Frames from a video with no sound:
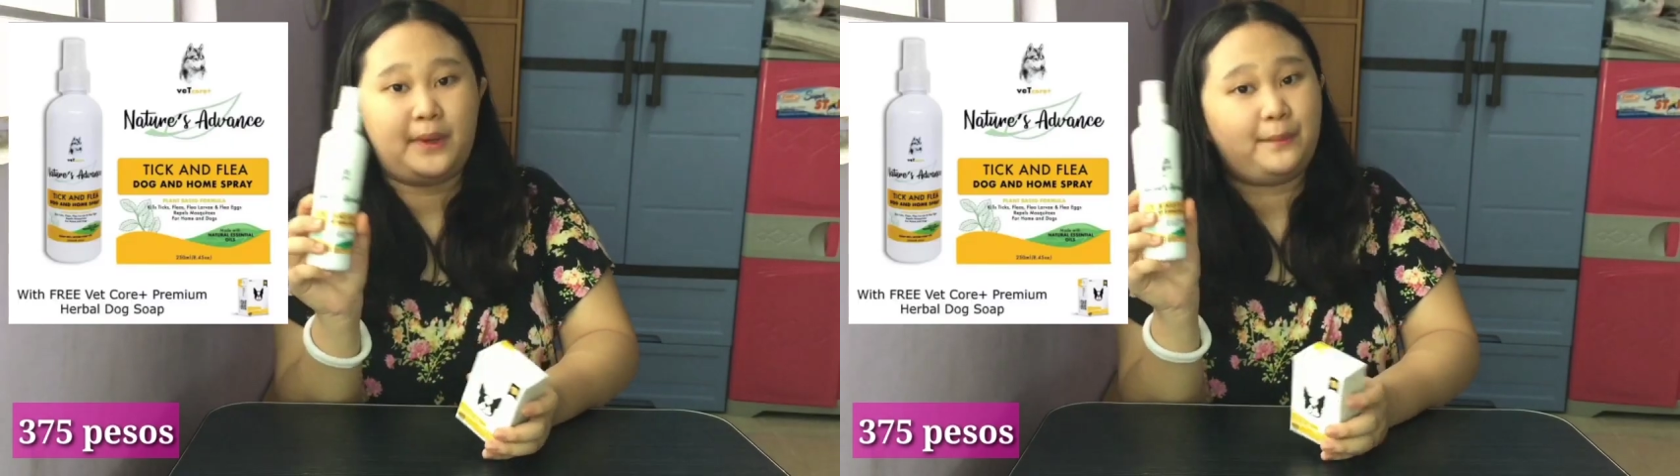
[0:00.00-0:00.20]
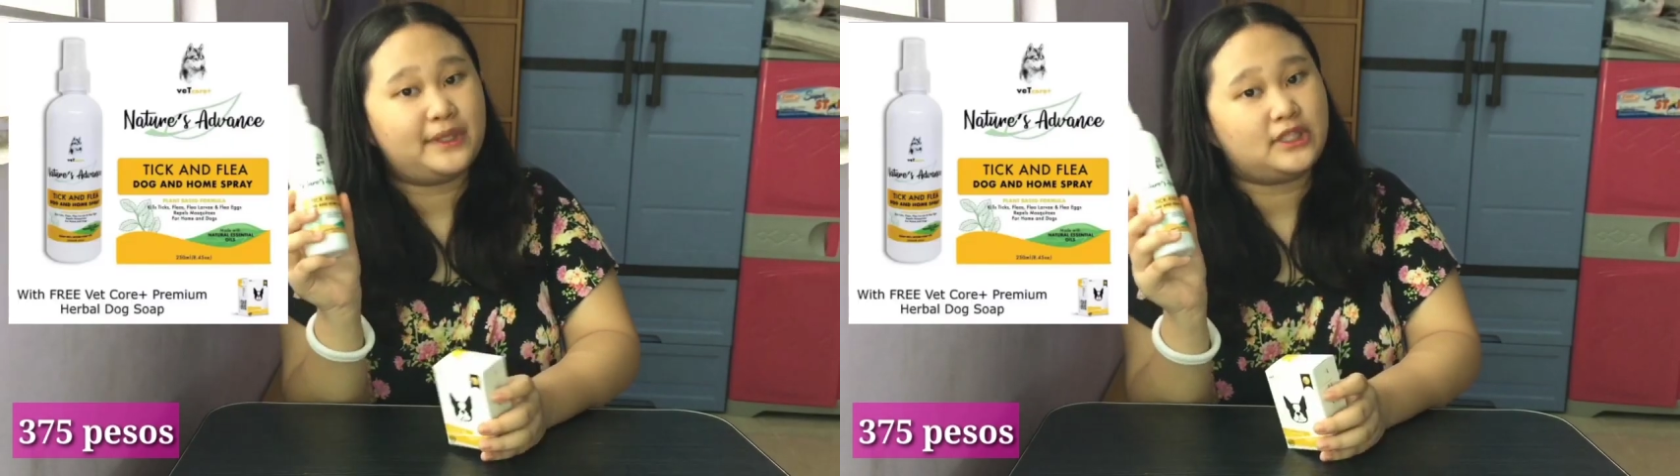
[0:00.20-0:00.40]

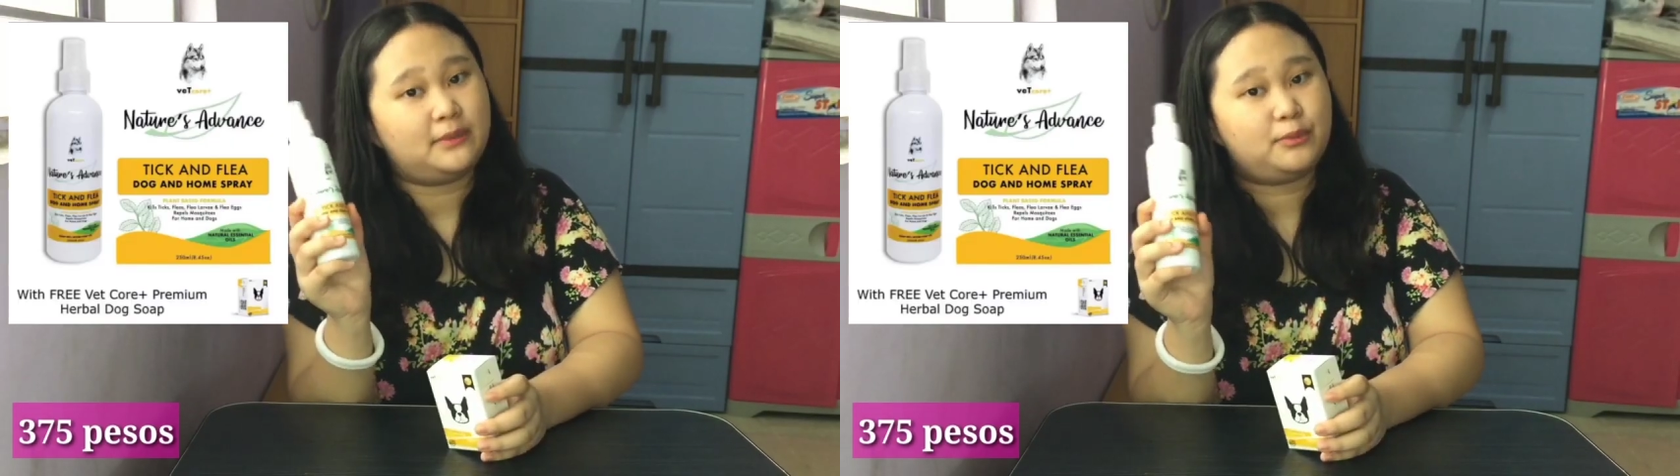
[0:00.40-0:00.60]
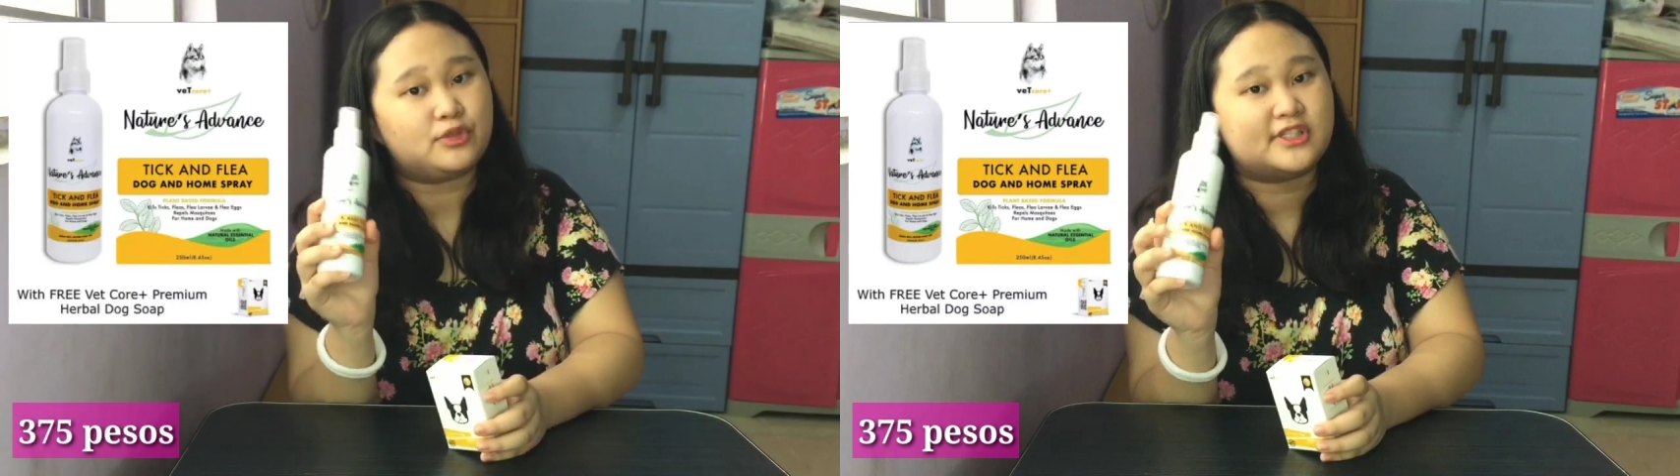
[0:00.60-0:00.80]

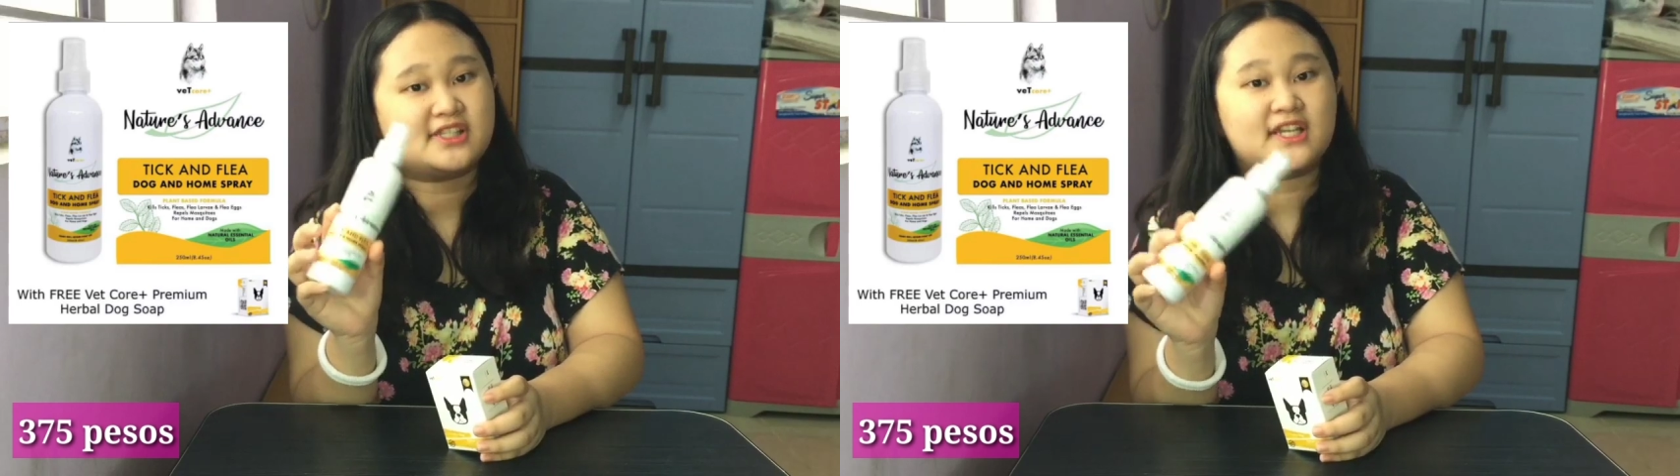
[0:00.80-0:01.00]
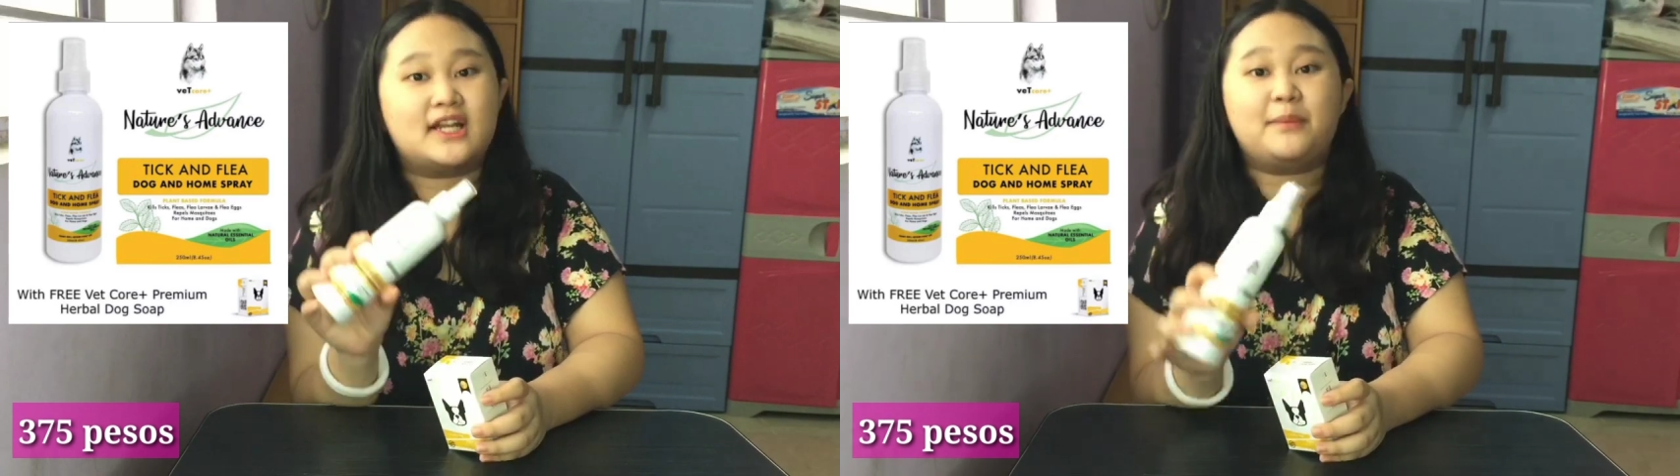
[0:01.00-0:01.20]
pangpatay po siya
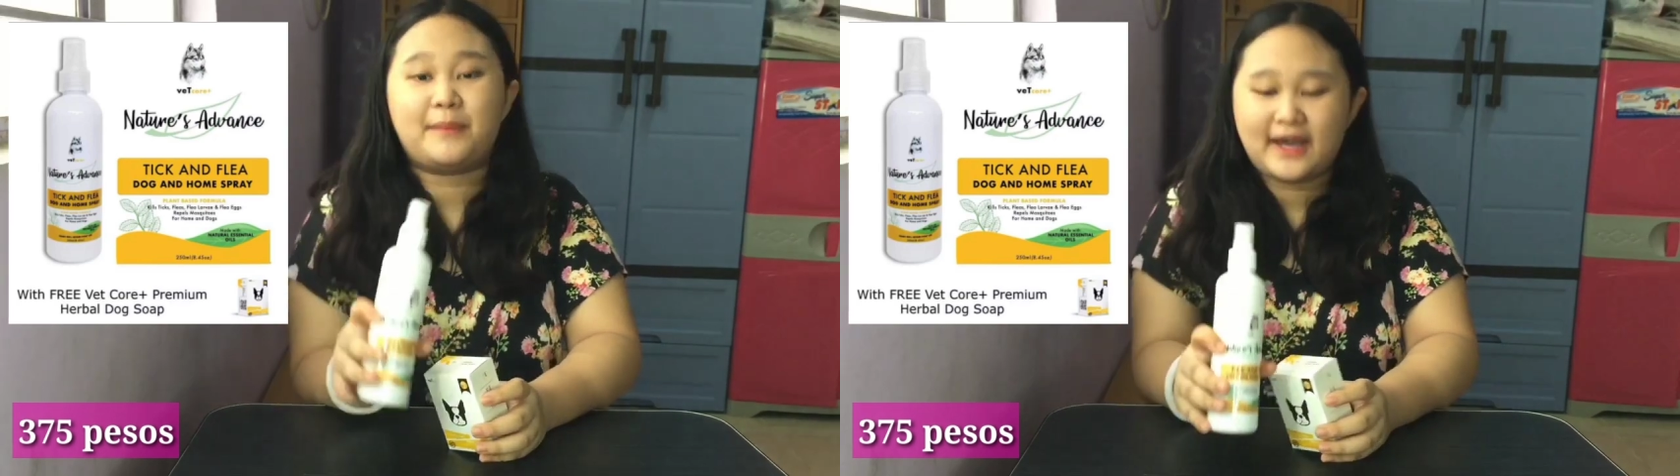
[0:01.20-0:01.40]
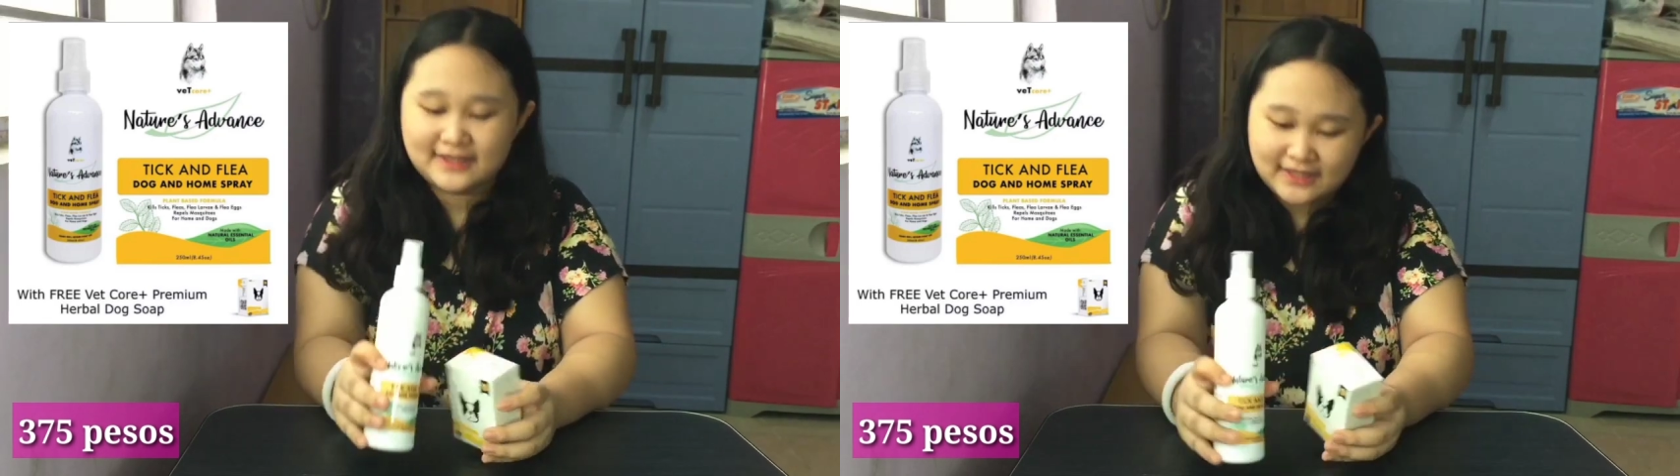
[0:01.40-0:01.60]
sa
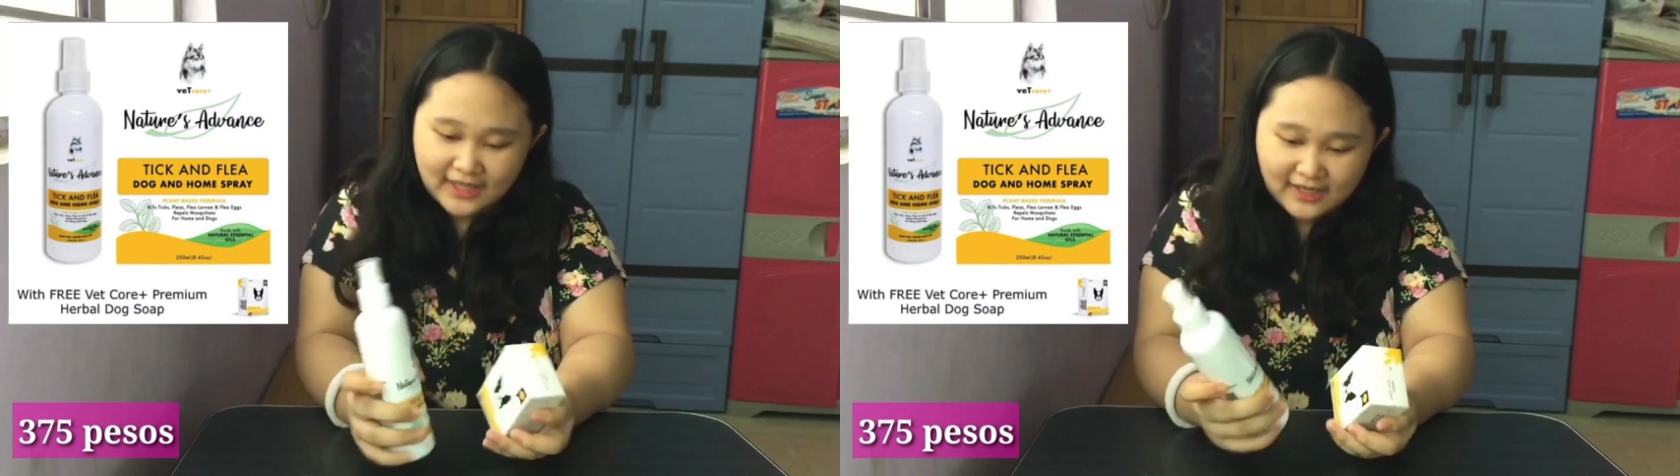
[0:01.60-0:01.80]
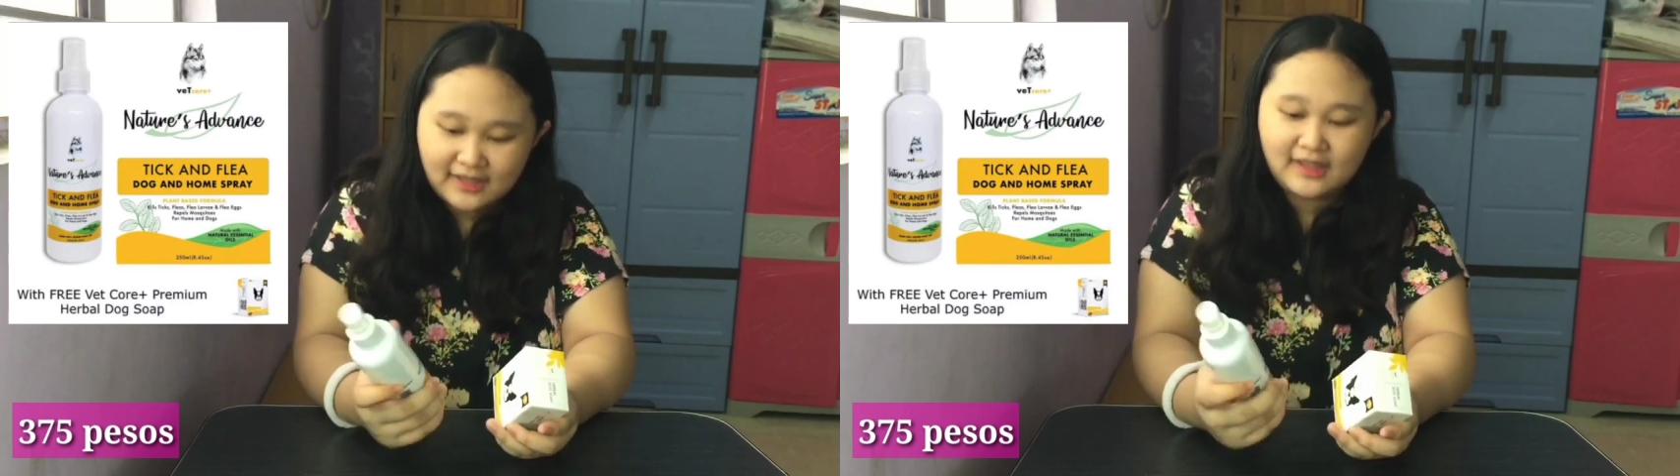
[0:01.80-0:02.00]

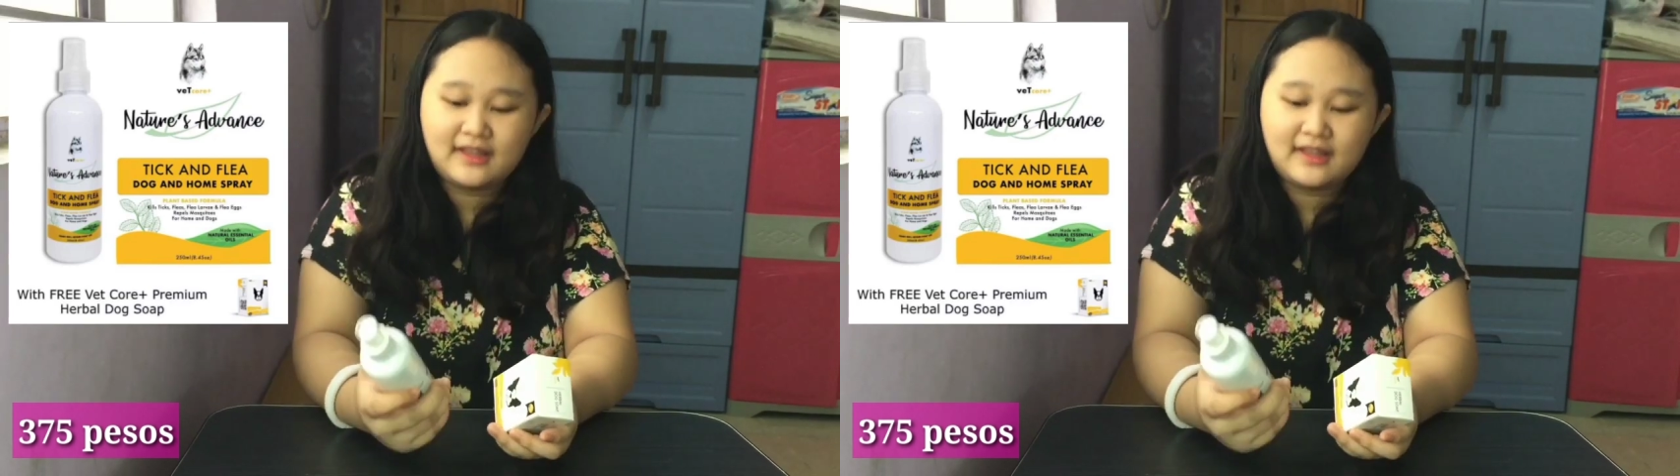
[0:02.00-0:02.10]
garapata.